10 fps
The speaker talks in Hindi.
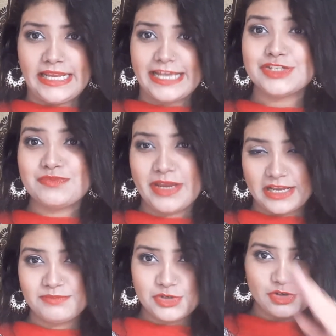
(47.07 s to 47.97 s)
गेस्ट
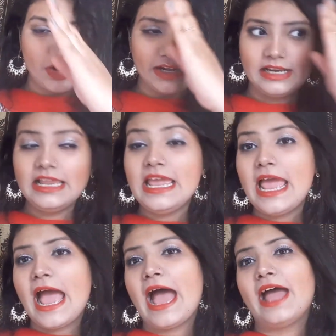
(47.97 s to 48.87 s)
मेकअप ट्यूटोरियल
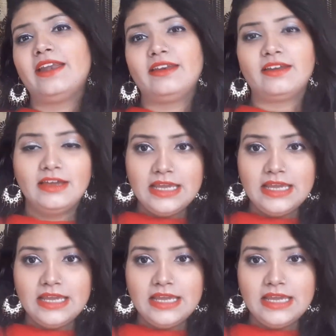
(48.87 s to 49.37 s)
एंड